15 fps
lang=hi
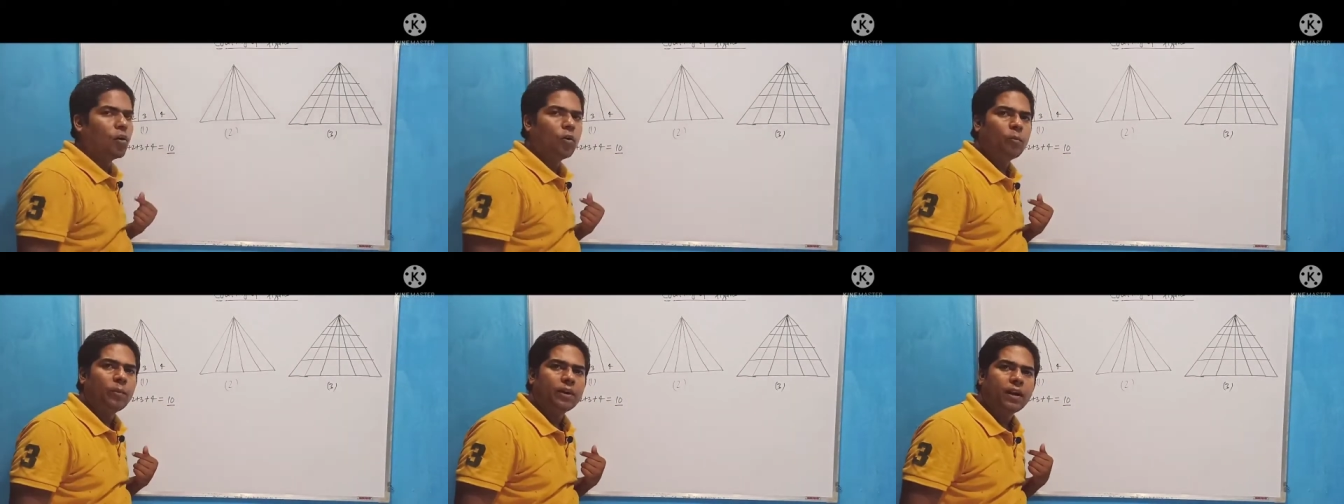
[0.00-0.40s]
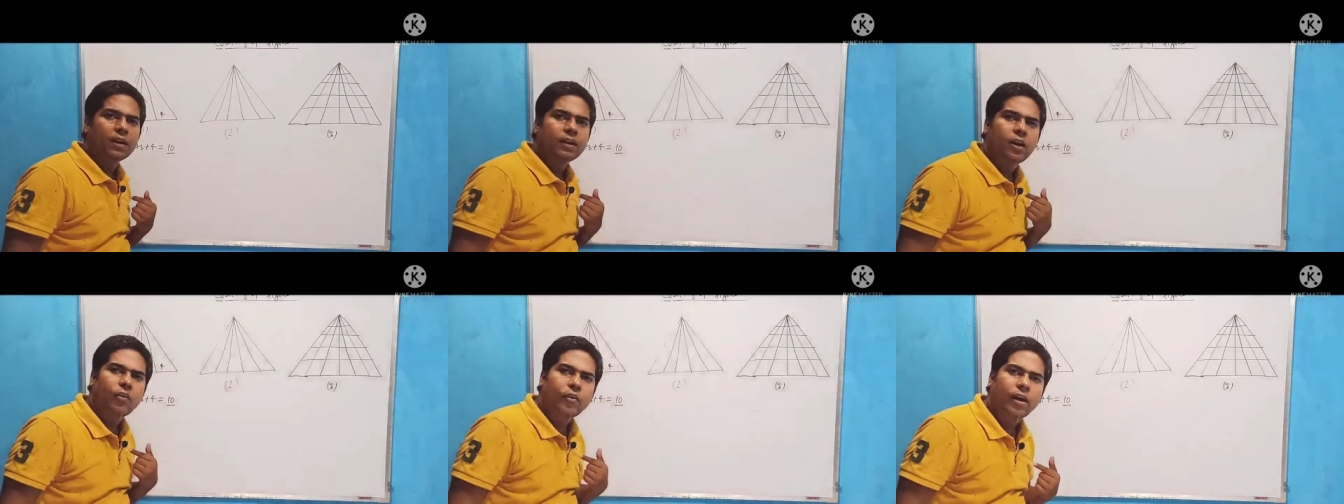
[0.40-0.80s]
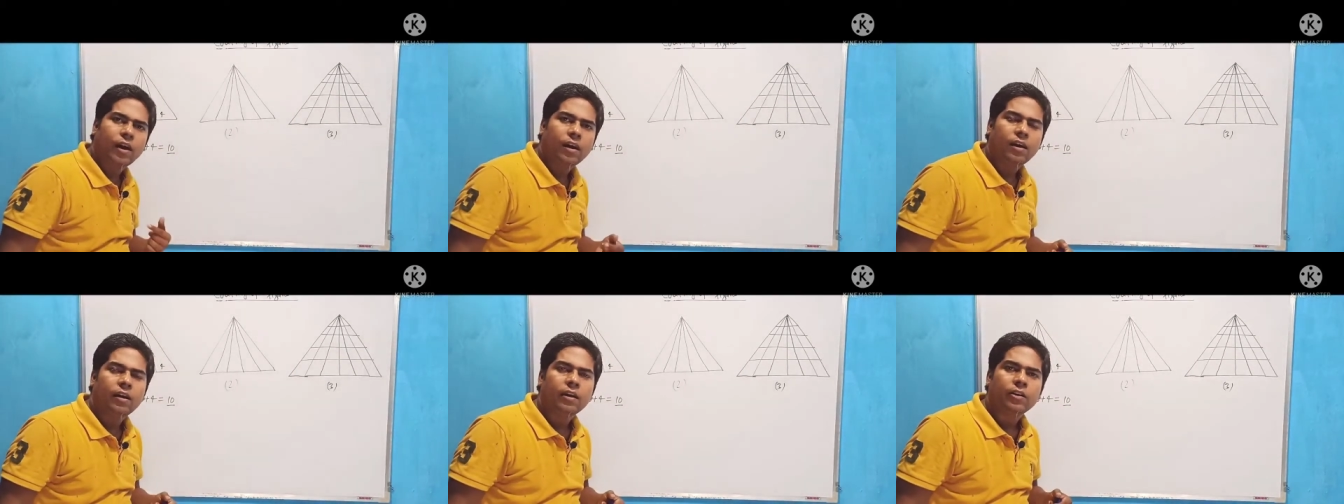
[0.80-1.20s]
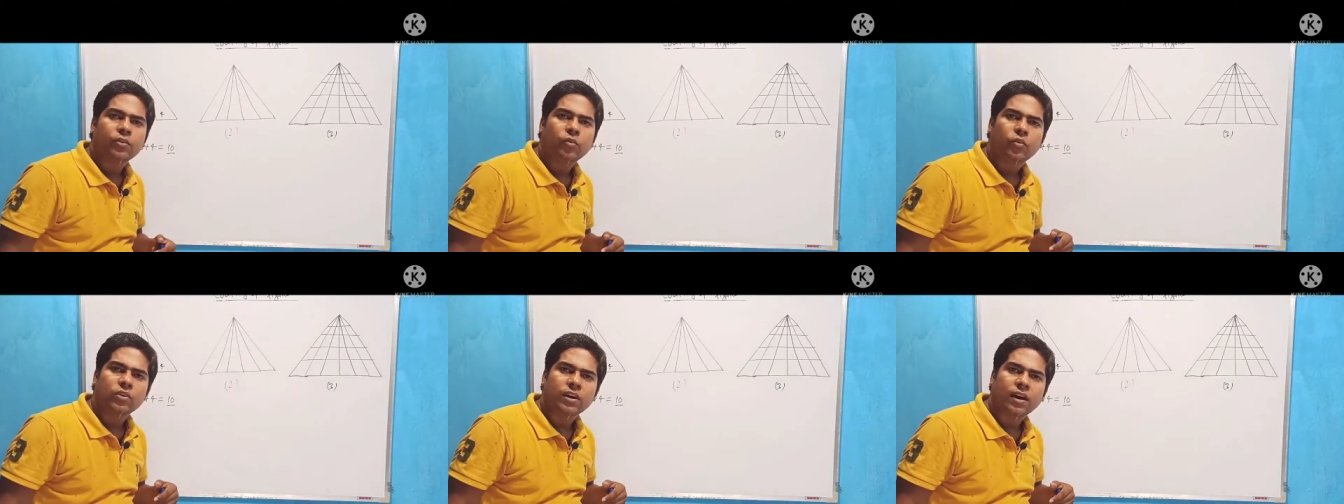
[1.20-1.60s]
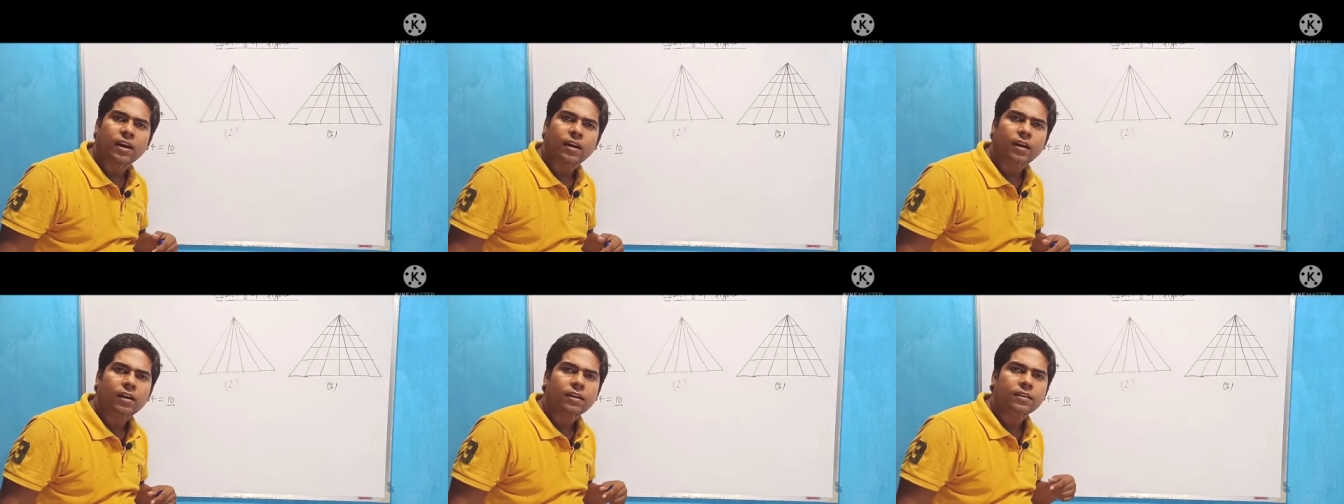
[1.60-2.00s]
वो मेरा क्या होगा
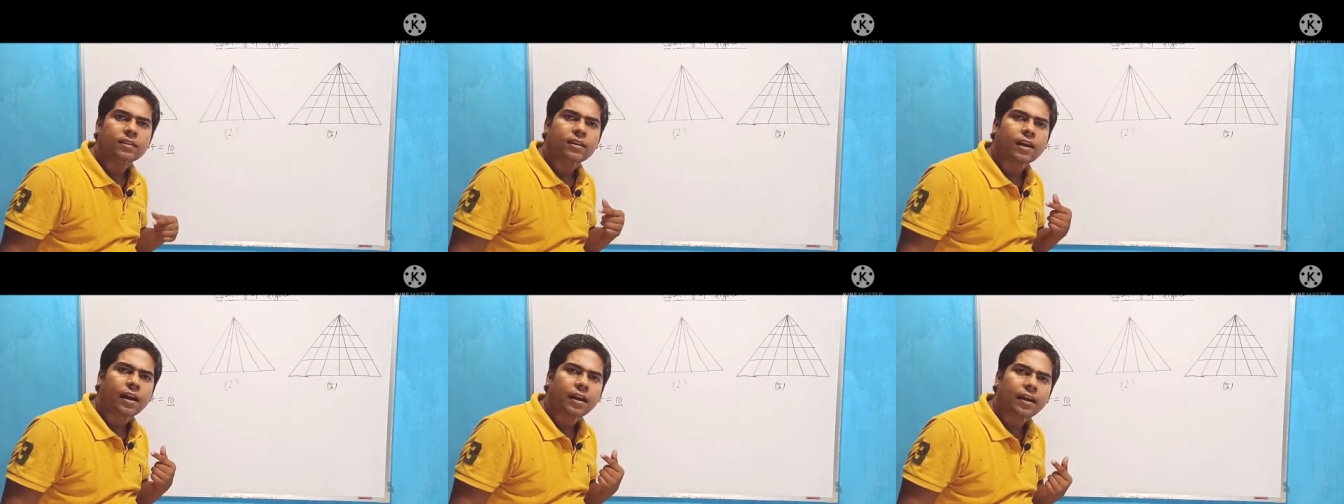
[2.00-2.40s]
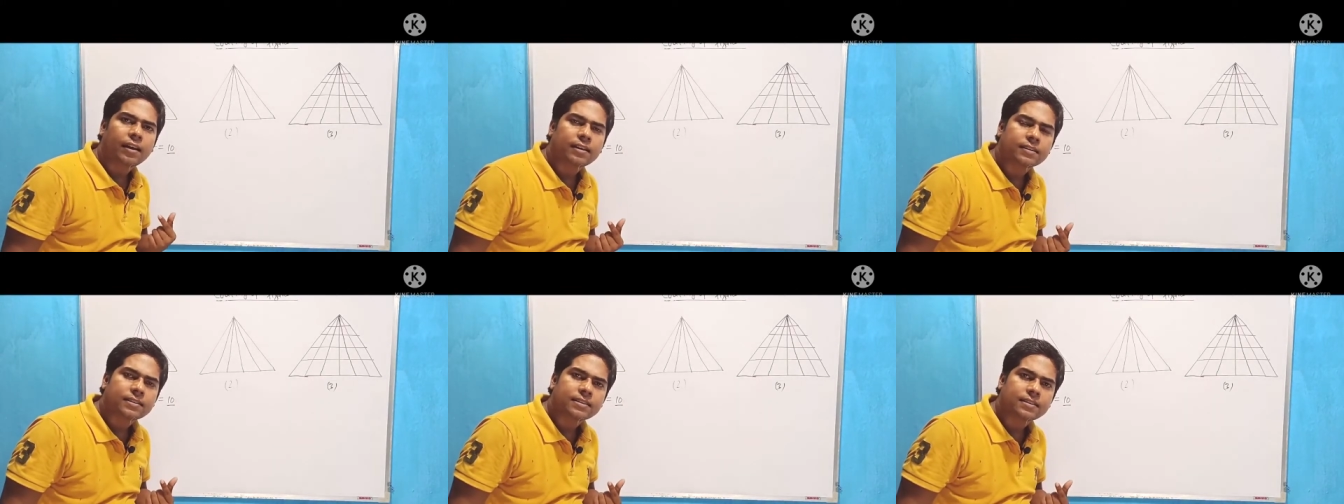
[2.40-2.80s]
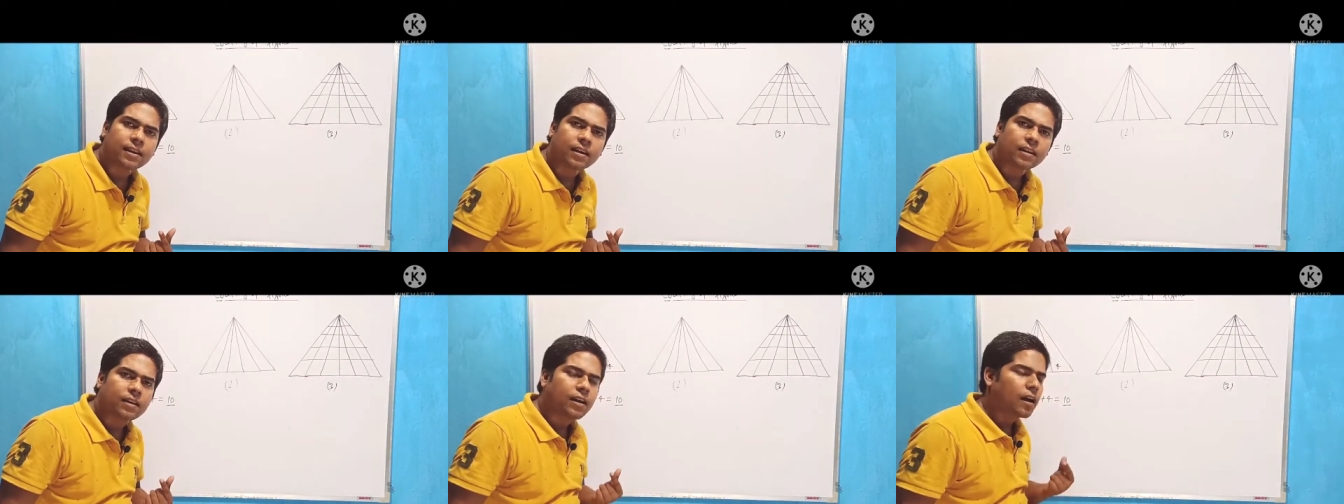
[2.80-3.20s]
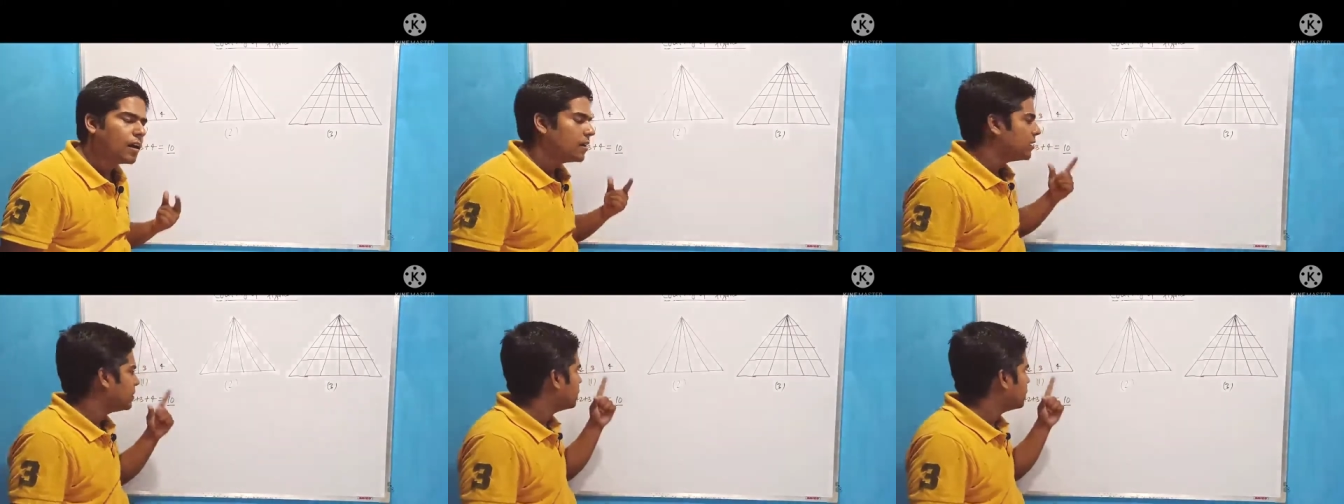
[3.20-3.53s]
टोटल ट्रेंगल्स की संख्या